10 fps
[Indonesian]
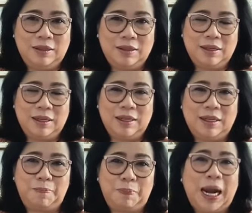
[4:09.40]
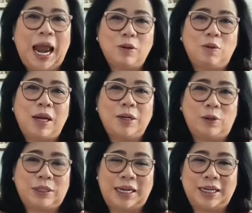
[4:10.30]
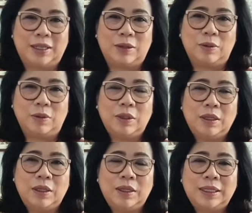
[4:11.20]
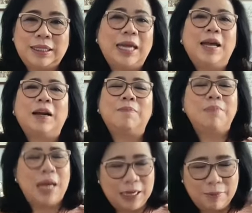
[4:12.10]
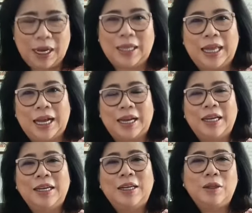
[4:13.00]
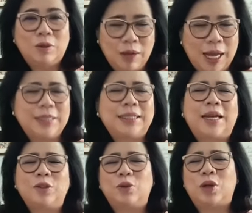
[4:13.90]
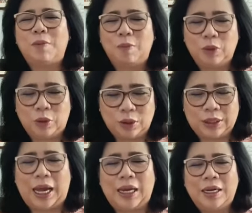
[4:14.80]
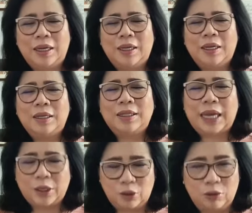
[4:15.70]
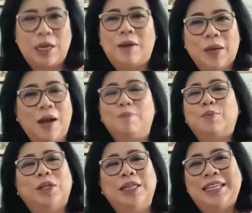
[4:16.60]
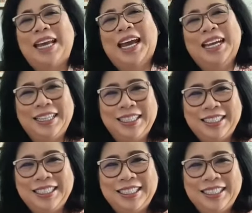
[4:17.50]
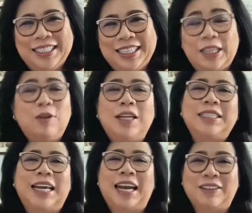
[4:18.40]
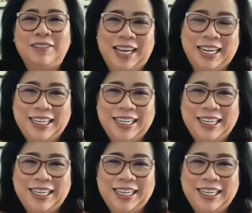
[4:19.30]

eh, perlakuan dosen itu, saya kembali mengatakan, Tuhan saya sudah memutuskan, saya sudah mengampuni dia. Itu yang saya lakukan.